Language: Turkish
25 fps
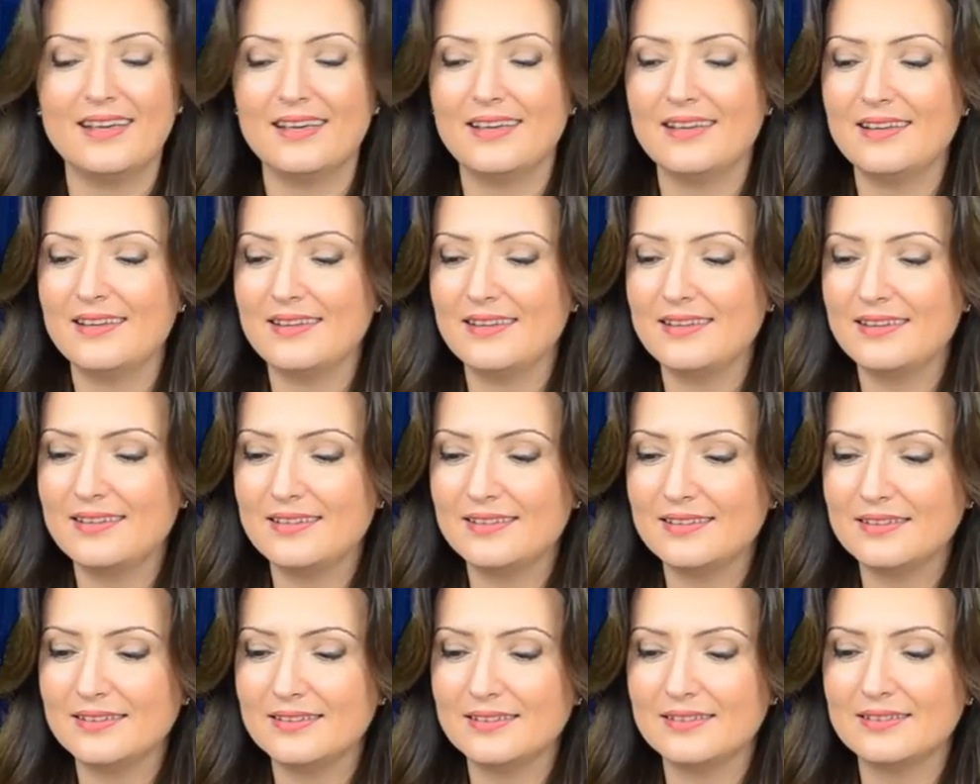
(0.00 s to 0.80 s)

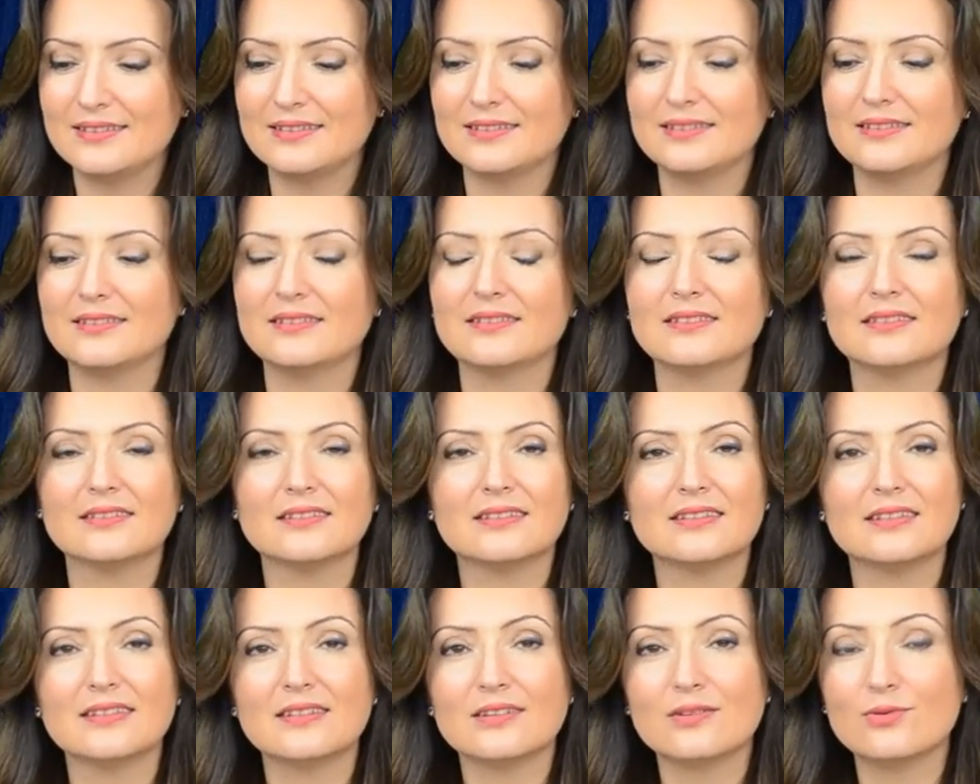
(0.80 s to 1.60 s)
E,
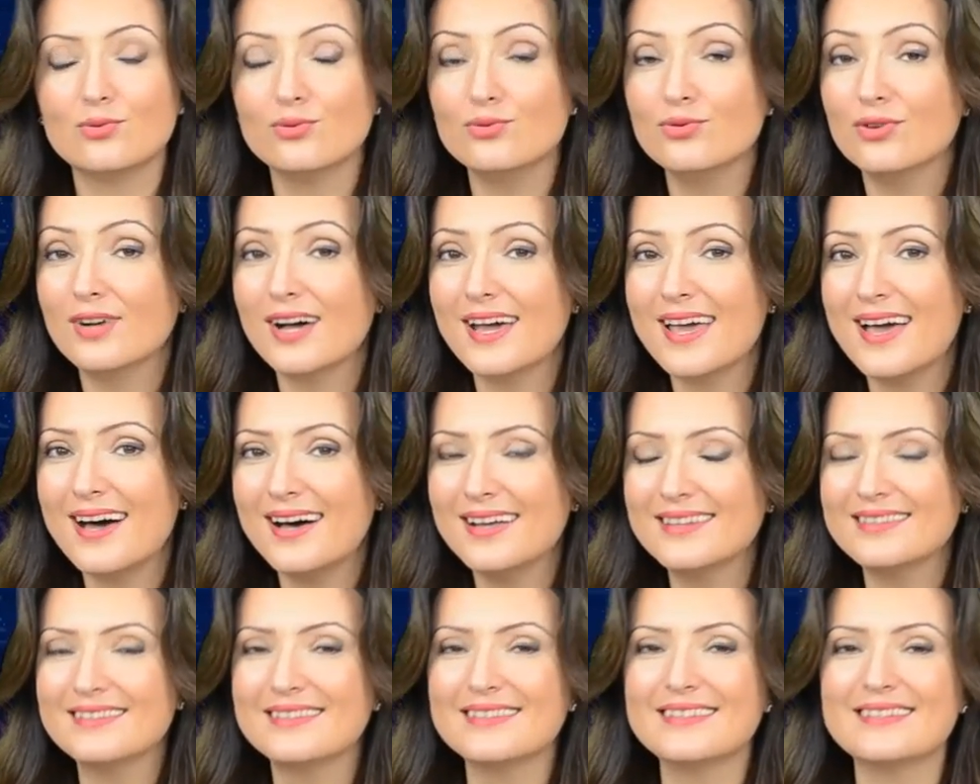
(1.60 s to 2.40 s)
günlük
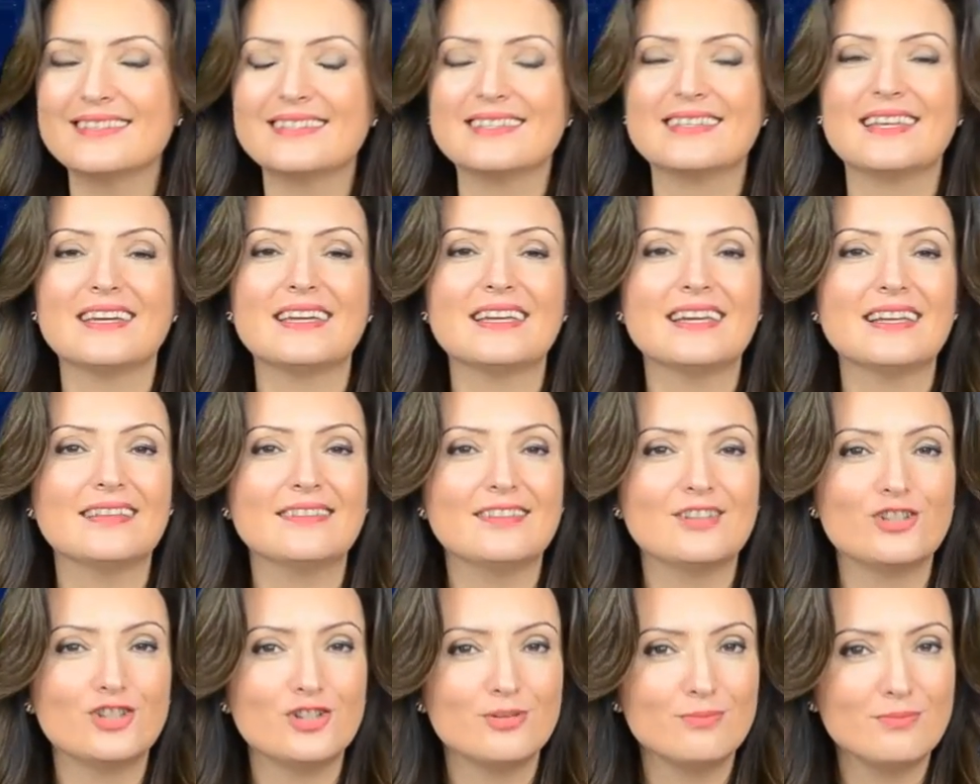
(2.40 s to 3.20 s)
hayatınızda,
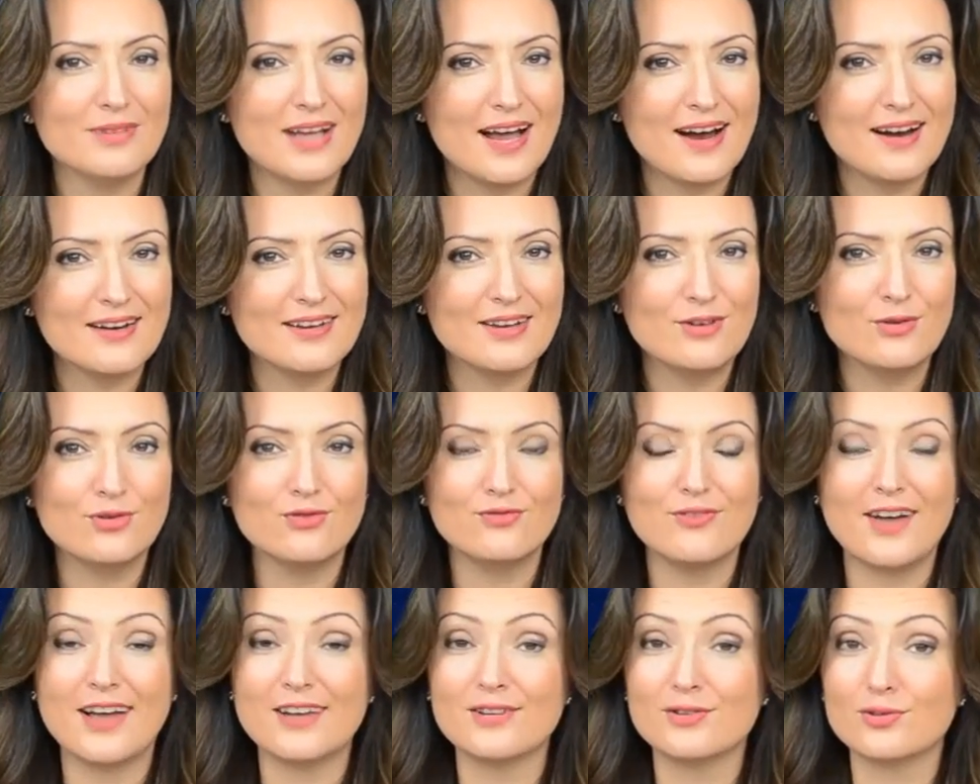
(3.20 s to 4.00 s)
iletişimlerde
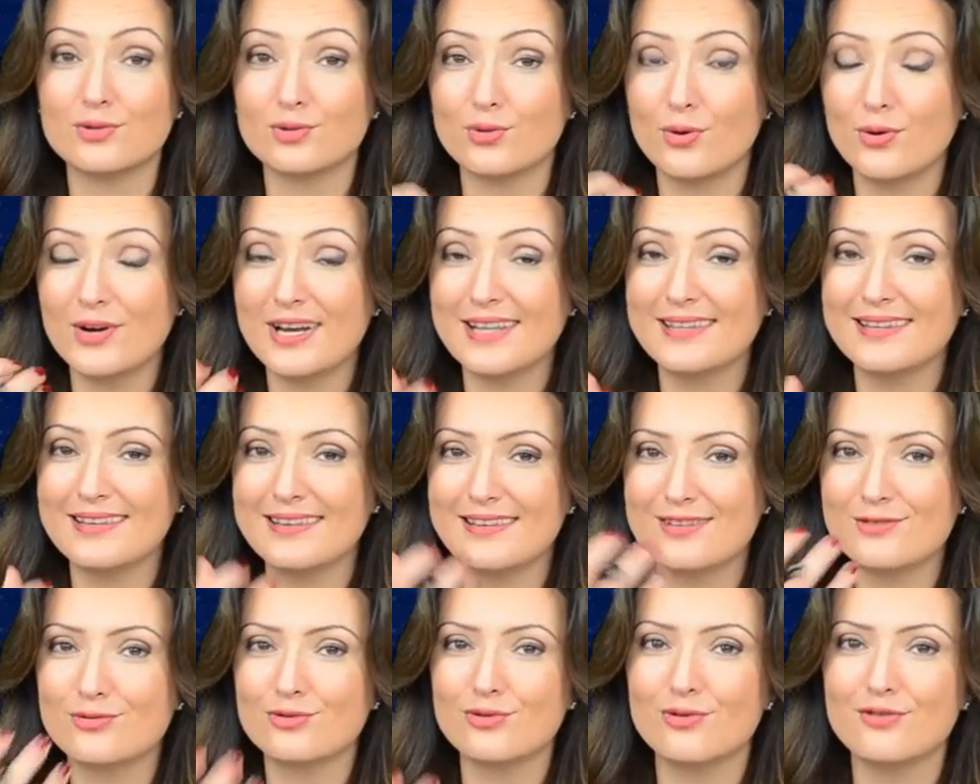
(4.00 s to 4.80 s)
lütfen
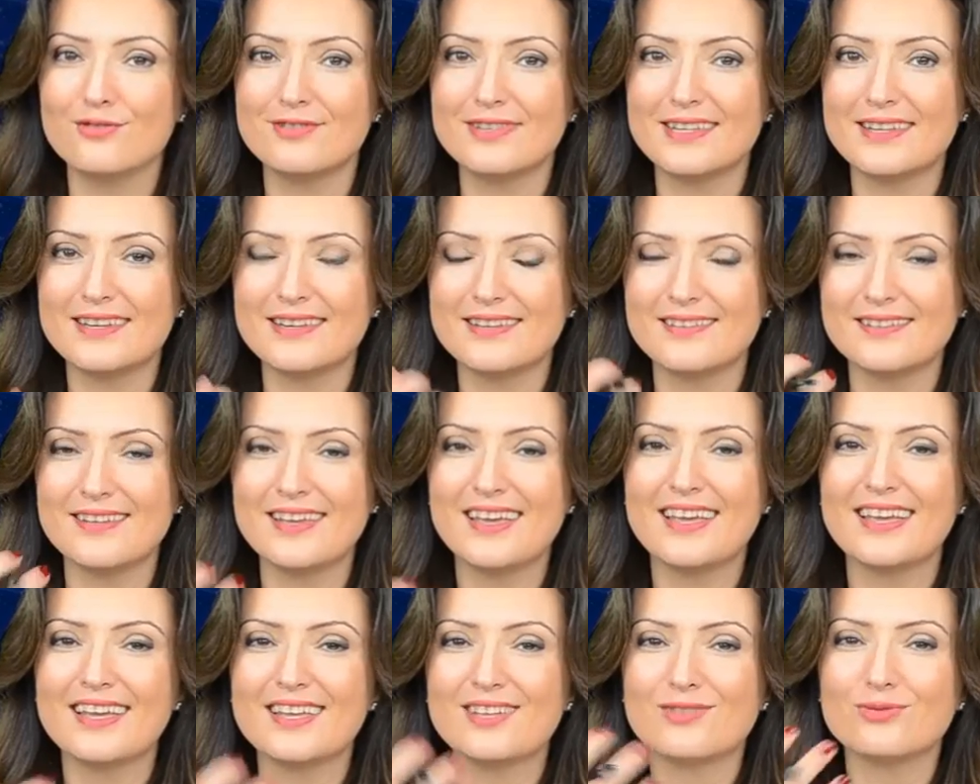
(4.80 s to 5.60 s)
söylediğiniz sözlerin
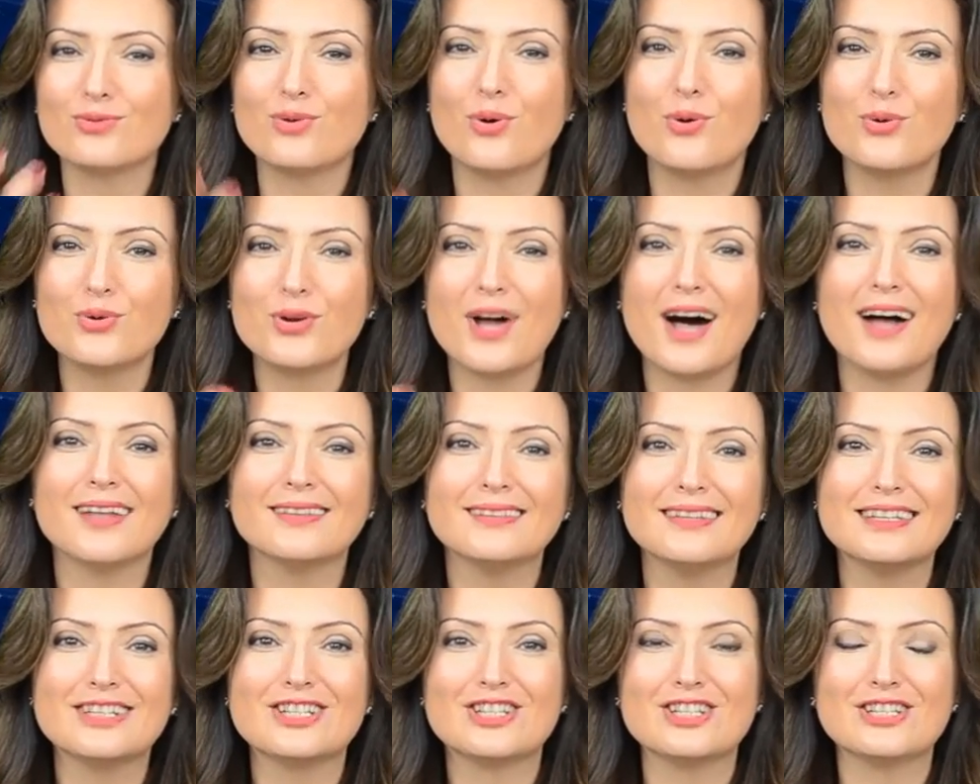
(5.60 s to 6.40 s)
doğru
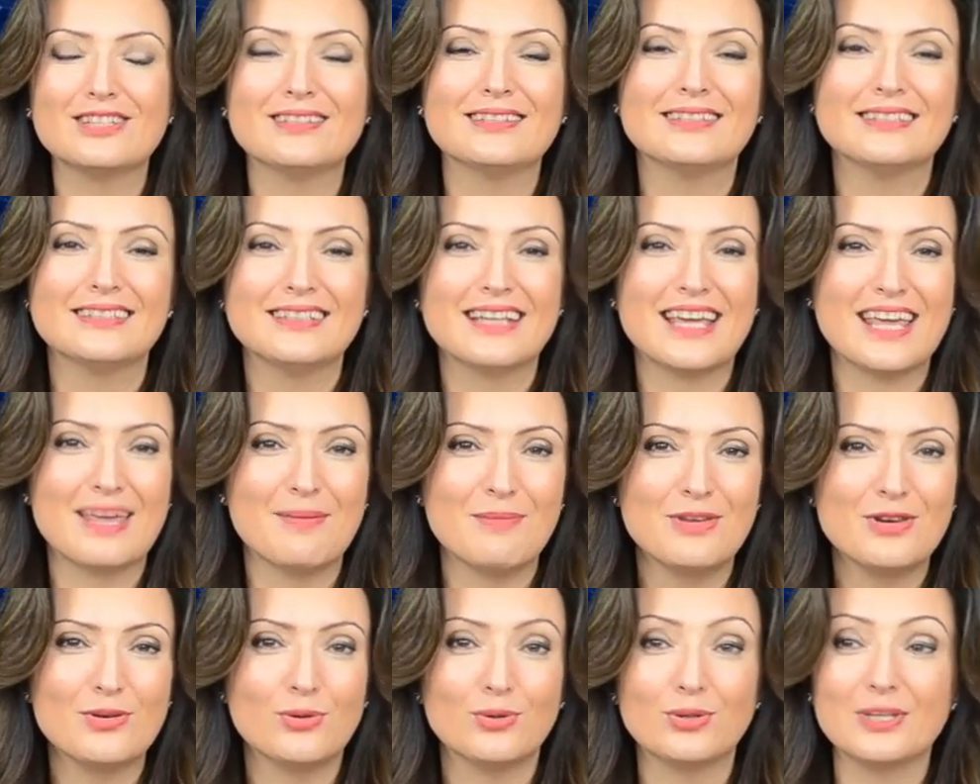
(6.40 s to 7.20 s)
anlaşıldığına
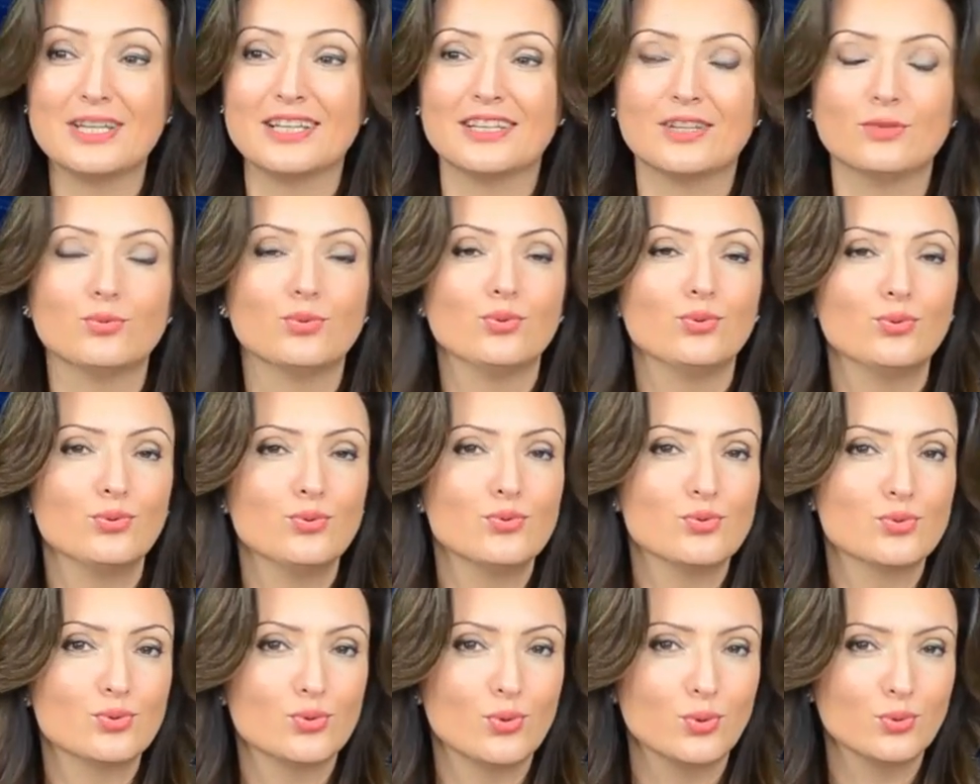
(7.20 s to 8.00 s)
emin olun ya da
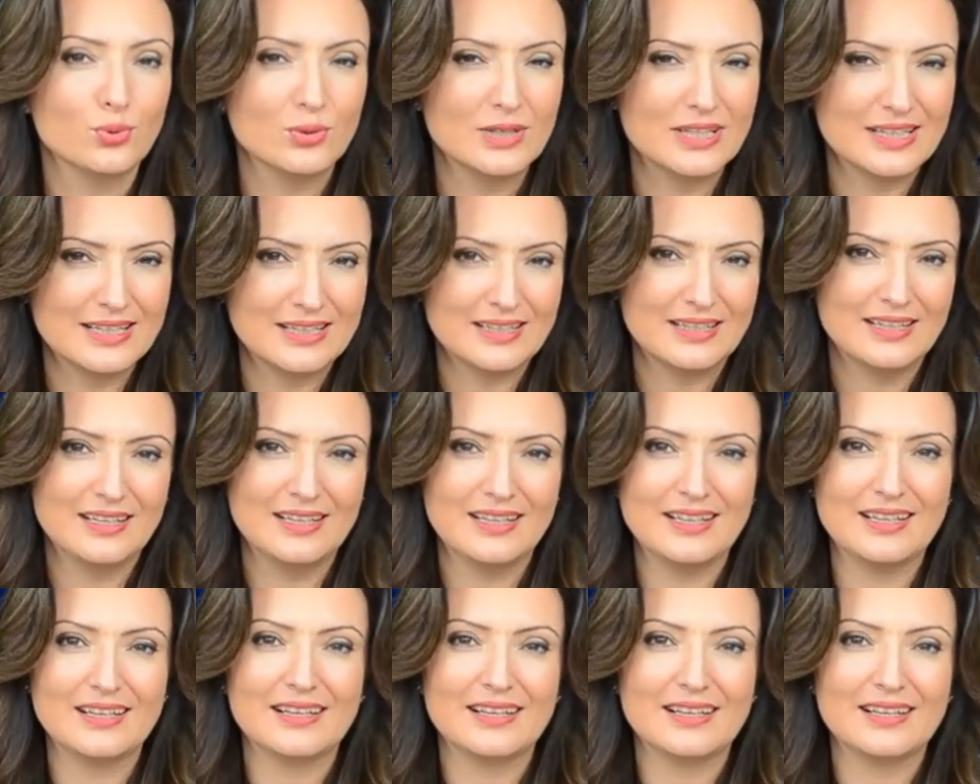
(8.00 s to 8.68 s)
duyduğunuz konuları,